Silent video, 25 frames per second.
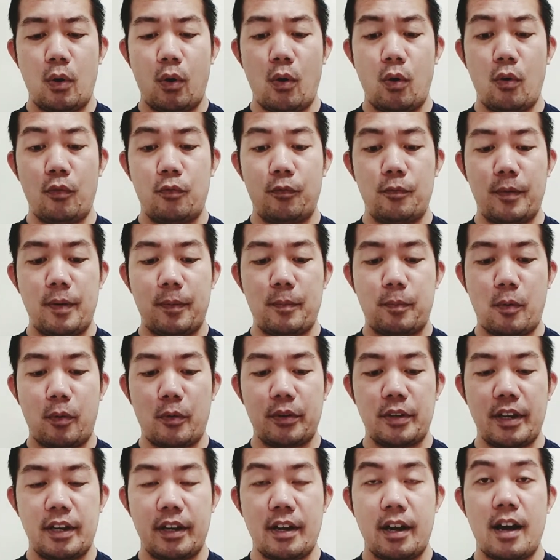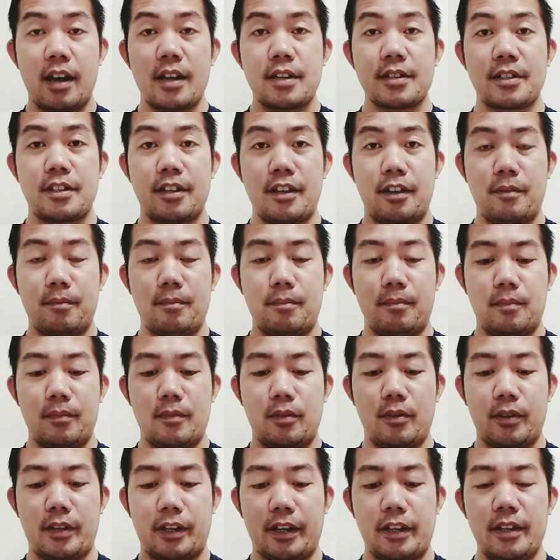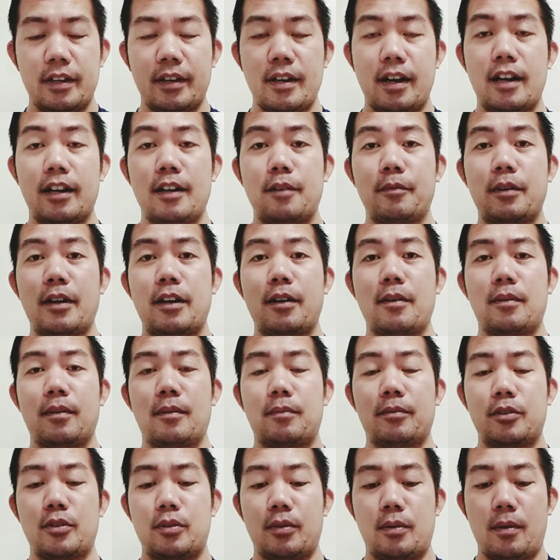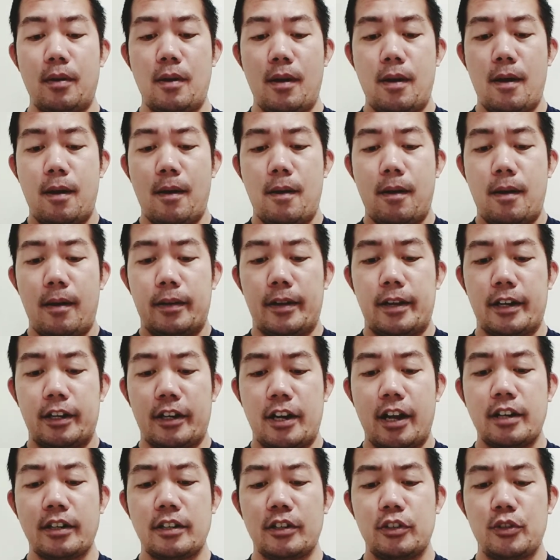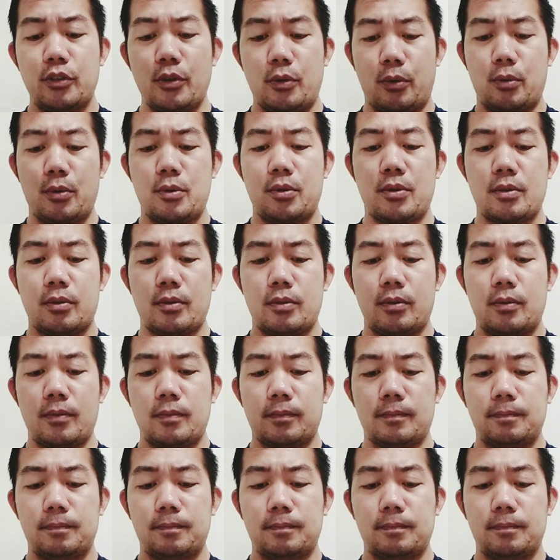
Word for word: of before ye asked him. Okay? Alam na ng, ng, ng Diyos